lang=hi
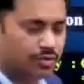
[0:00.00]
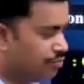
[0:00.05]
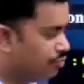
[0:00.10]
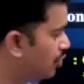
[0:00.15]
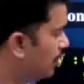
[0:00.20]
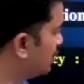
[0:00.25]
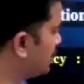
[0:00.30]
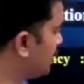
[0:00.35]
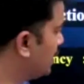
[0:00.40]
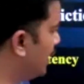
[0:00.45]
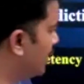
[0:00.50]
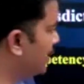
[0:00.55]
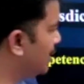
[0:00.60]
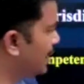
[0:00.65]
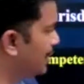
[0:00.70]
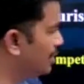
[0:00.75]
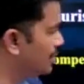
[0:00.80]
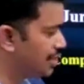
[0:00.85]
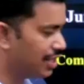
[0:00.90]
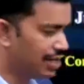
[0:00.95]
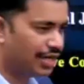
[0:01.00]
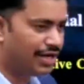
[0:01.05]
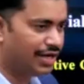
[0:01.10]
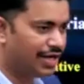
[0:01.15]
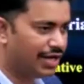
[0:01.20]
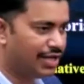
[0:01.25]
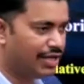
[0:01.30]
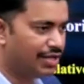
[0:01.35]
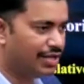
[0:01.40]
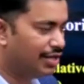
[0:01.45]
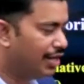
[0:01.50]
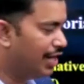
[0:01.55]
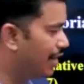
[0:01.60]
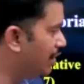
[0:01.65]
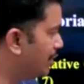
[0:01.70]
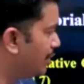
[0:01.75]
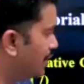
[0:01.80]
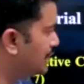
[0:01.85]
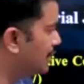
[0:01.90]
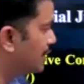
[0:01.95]
बोला सर एग्रीकल्चर लैंड नहीं
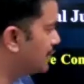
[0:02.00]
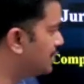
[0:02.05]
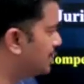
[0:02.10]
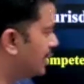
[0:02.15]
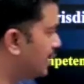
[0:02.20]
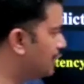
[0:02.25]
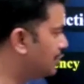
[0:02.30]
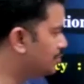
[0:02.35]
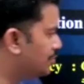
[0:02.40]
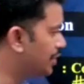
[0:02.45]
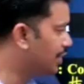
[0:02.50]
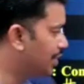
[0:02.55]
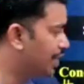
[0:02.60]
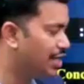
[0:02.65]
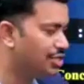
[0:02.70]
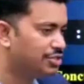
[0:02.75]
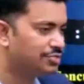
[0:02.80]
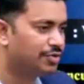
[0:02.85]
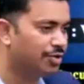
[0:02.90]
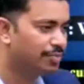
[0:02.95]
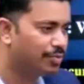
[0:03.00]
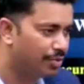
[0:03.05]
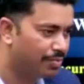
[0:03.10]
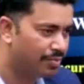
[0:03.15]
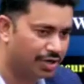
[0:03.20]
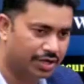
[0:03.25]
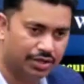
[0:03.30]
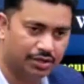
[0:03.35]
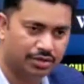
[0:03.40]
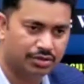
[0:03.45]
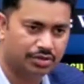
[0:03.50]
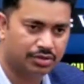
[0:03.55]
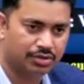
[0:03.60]
एंट्री सिक्स डील्स विद ट्रांसफर ऑफ प्रॉपर्टी